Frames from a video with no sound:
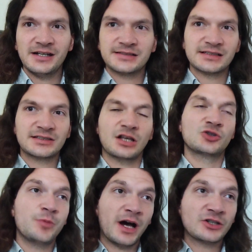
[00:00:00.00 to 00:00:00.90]
es ist
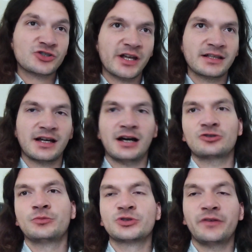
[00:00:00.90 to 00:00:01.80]
super anstrengend,
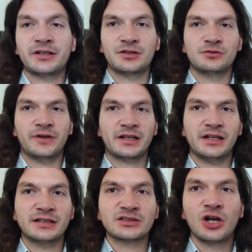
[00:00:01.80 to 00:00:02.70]
gerade umso weiter du
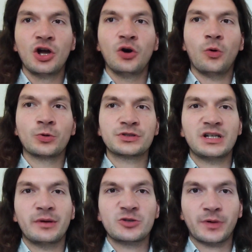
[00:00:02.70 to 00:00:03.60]
weggehst. Und
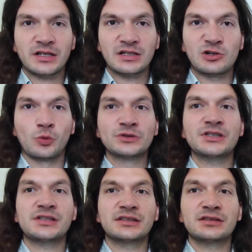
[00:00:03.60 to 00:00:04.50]
dementsprechend lohnt
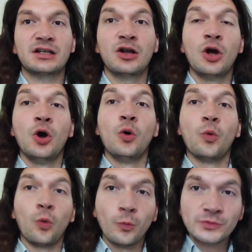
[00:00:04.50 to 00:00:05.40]
sich das dann
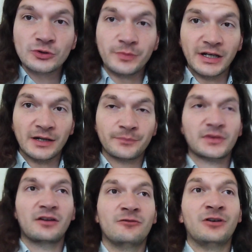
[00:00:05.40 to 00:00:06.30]
umso mehr,
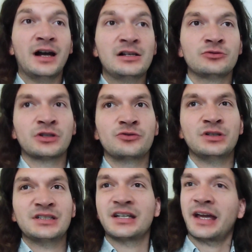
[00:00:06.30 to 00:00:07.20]
weil du
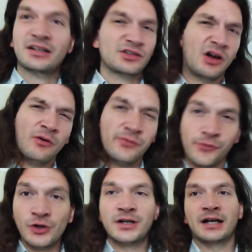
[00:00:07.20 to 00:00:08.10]
natürlich direkt
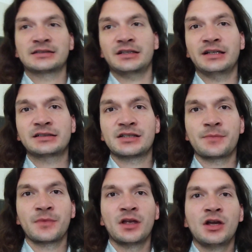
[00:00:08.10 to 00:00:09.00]
auf Vollgas gehst.
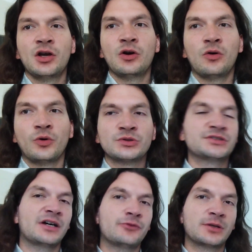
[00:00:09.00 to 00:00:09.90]

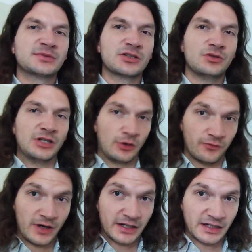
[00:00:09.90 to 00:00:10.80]
Und dafür gibt es natürlich
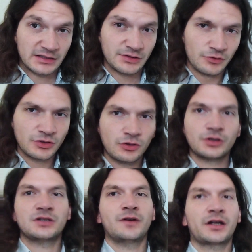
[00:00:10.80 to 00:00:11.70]
auch Variationen
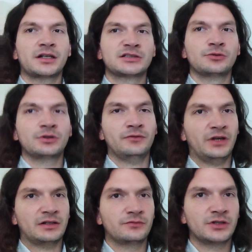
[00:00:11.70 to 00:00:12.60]
und die Variationen
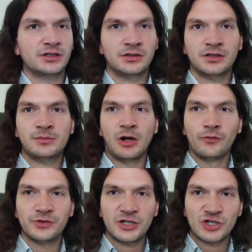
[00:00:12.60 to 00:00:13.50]
werden wir im
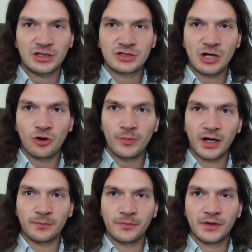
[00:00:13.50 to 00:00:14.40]
Laufe der Challenge auch
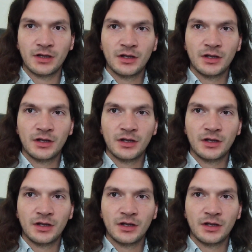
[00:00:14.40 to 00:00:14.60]
machen.